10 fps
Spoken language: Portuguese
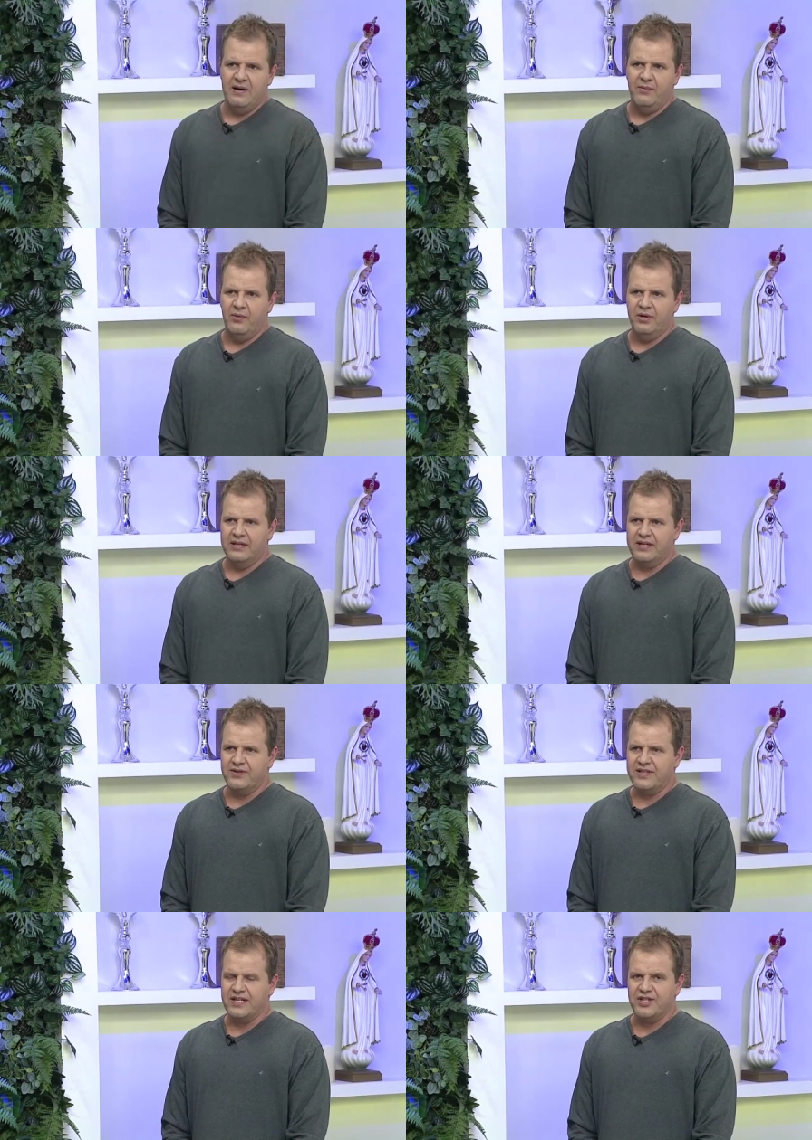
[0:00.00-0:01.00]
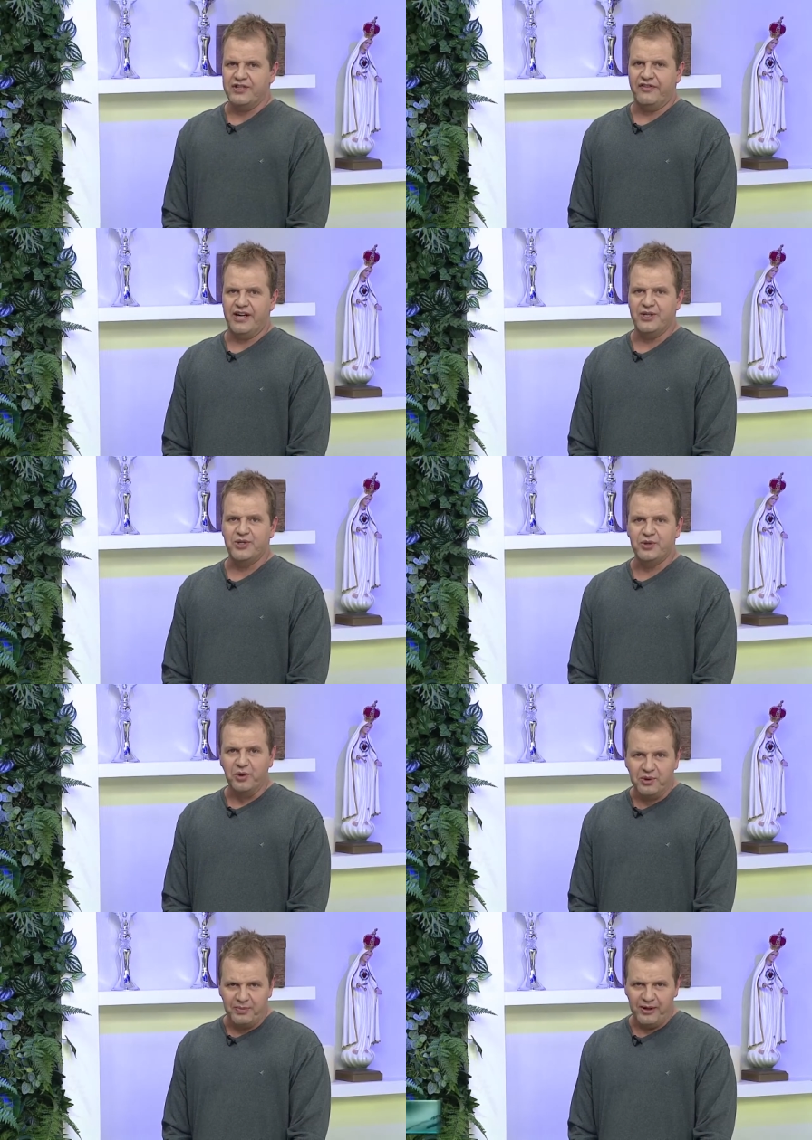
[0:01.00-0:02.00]
Muitas vezes a gente faz
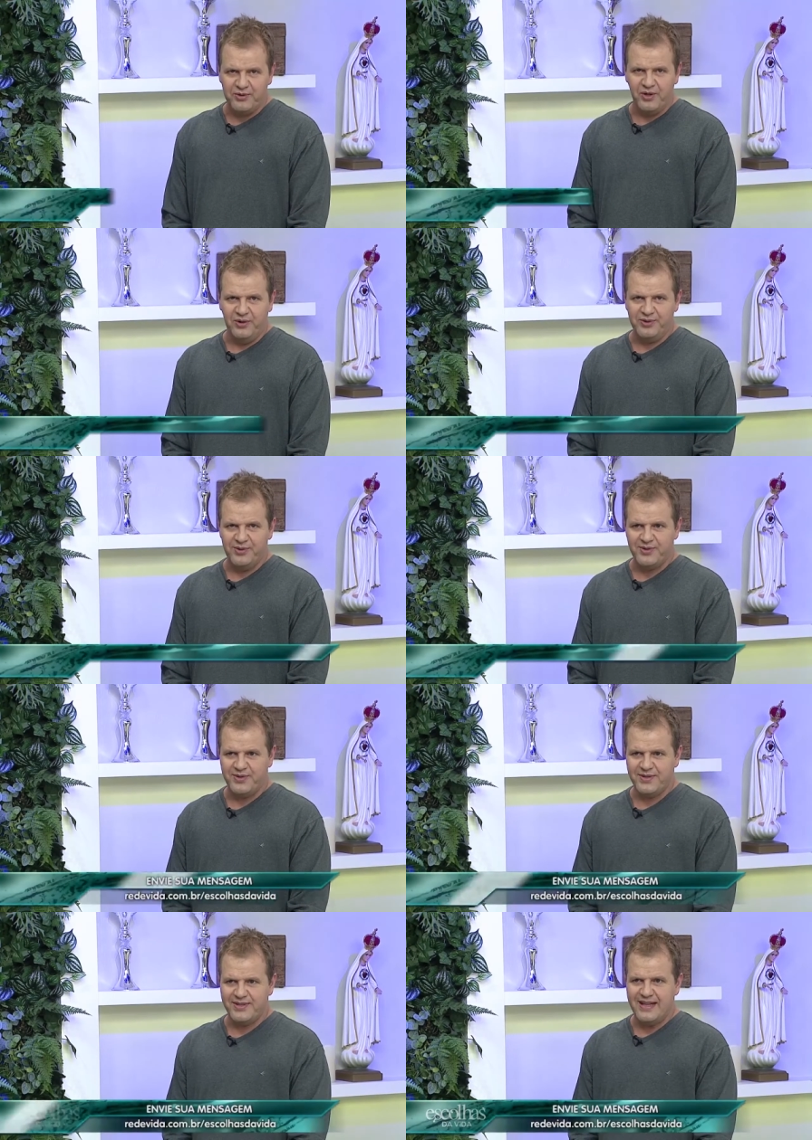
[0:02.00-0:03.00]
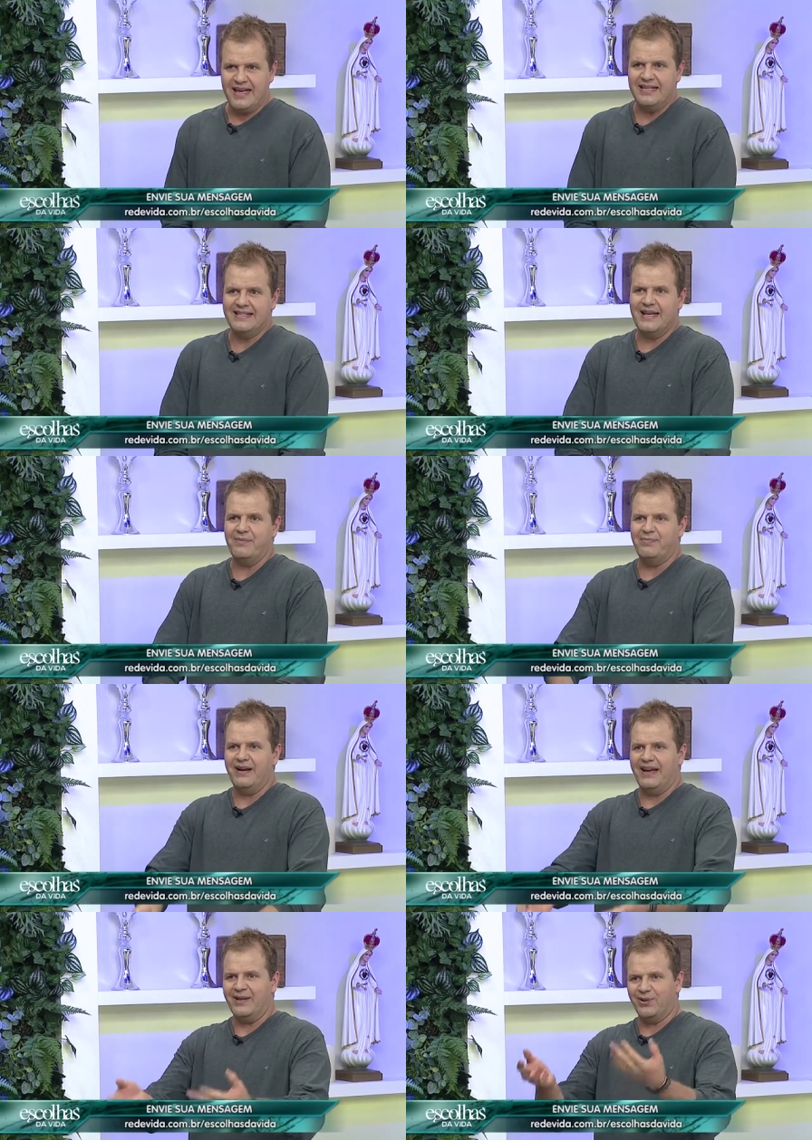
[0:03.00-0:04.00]
tudo pelos outros, nem sempre
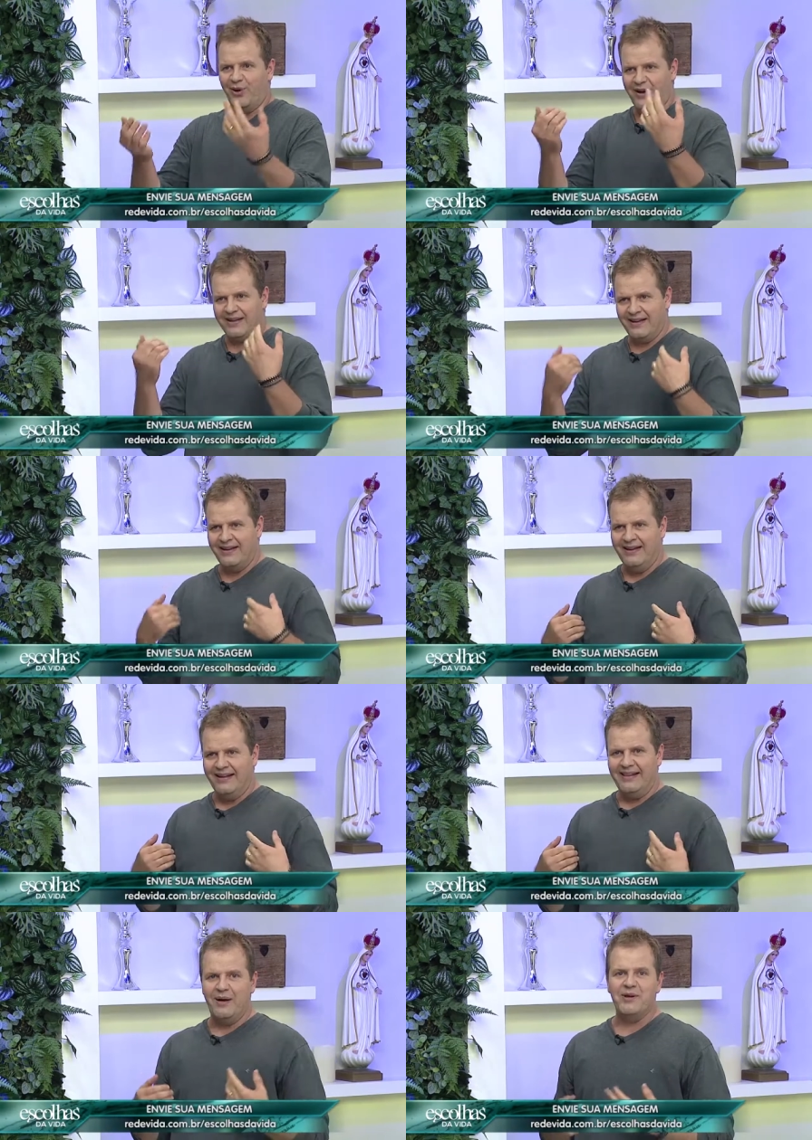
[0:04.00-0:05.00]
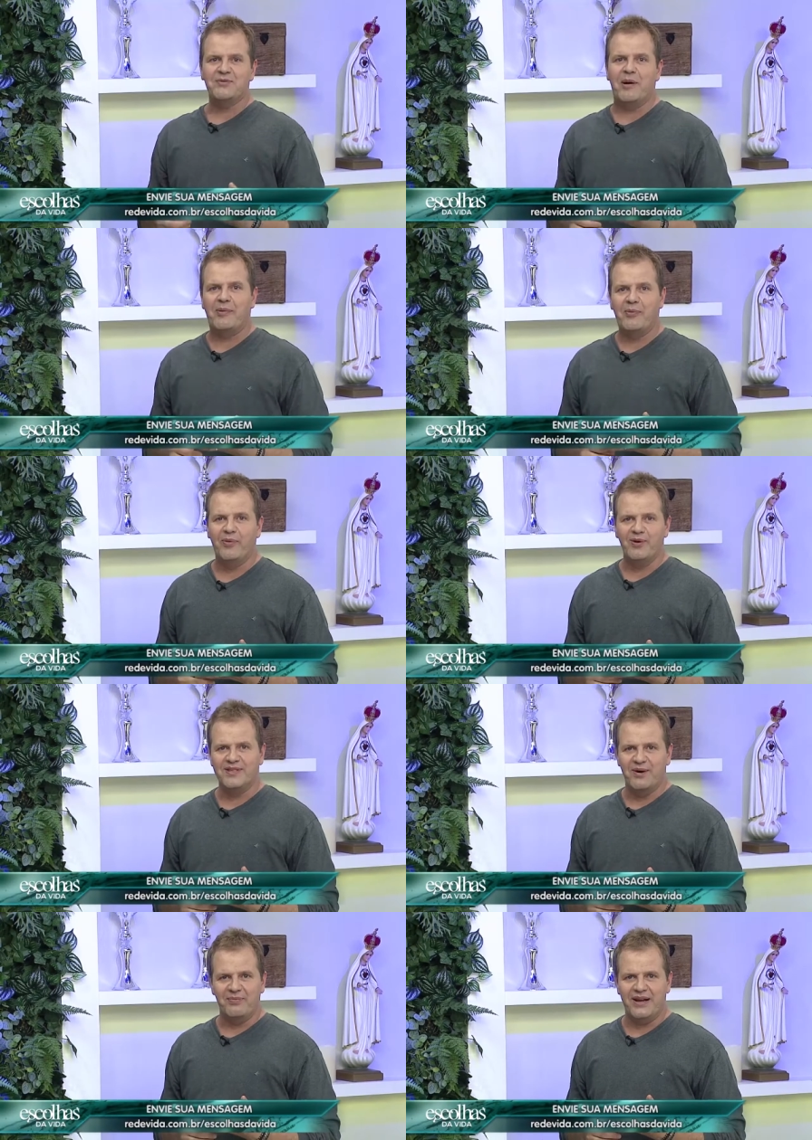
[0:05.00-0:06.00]
retorna na mesma
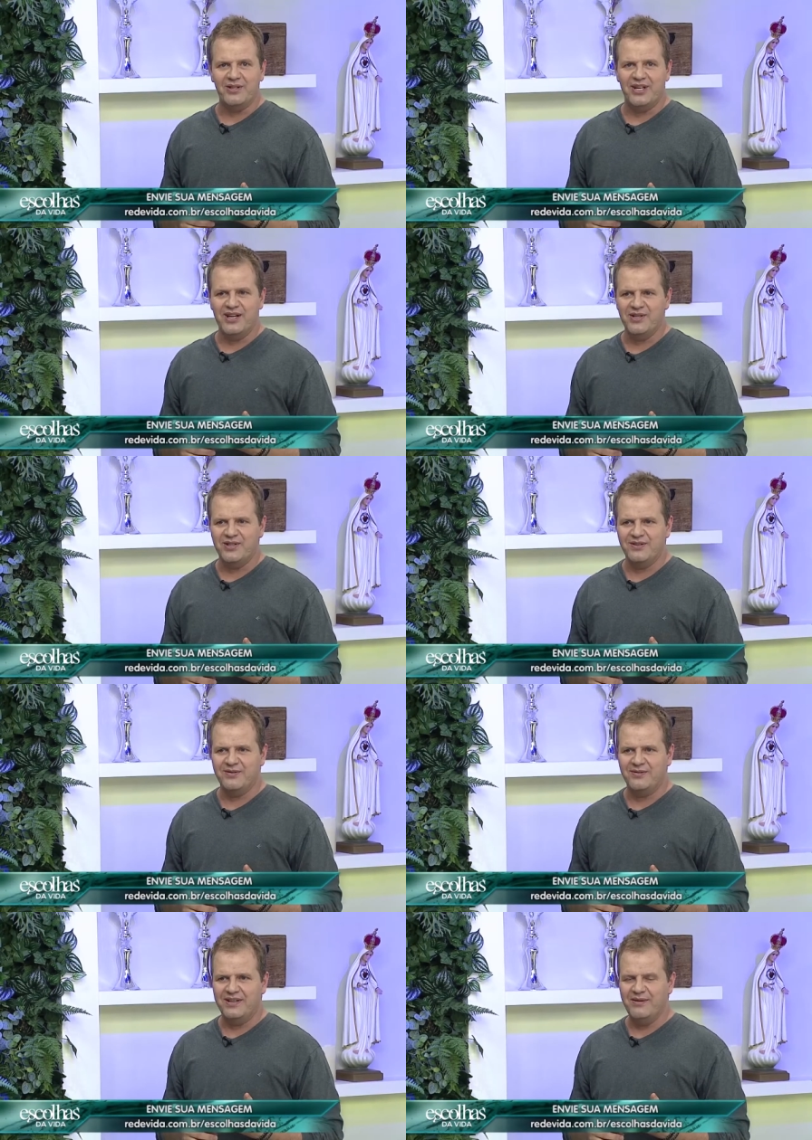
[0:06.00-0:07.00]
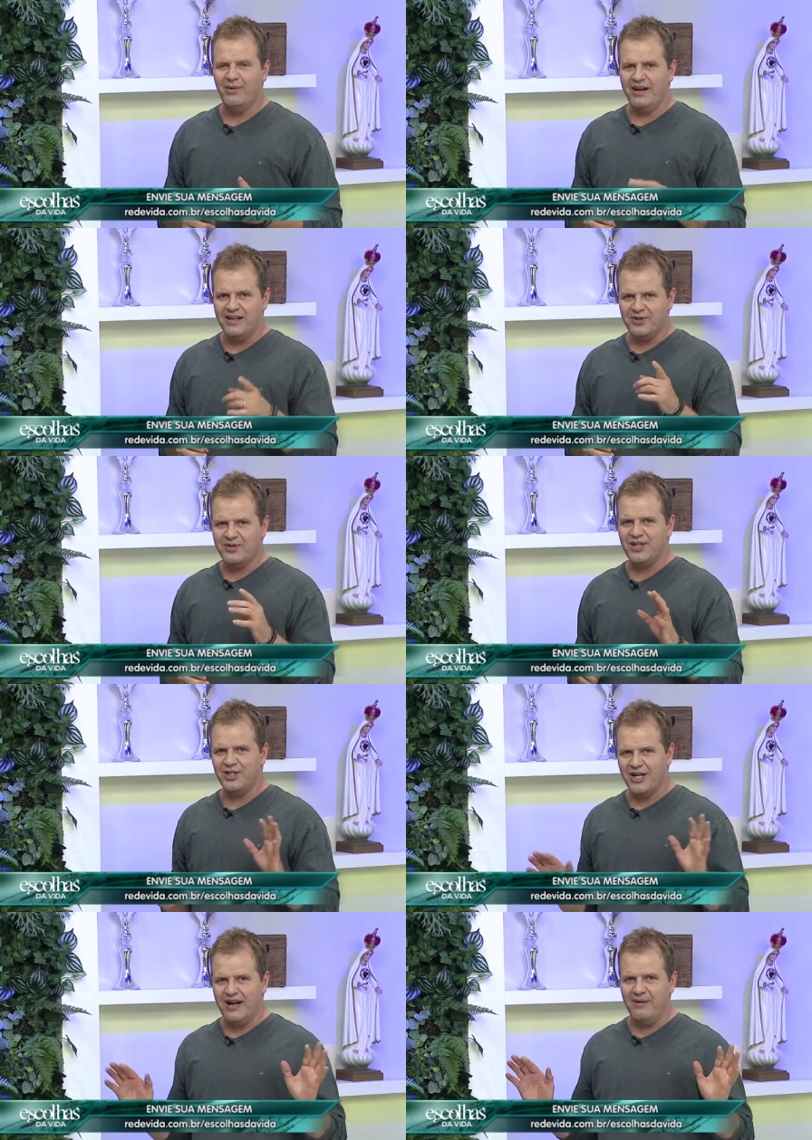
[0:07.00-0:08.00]
proporção para a gente, embora isso
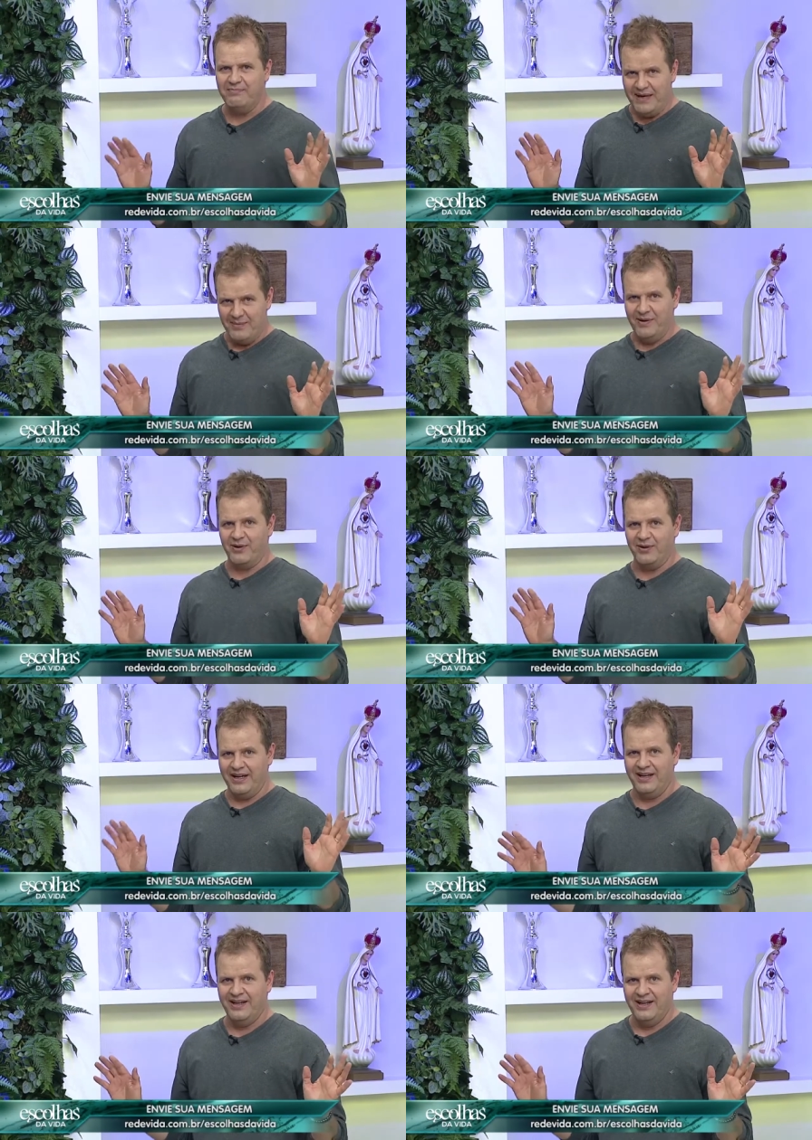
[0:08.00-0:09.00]
seja bíblico, né?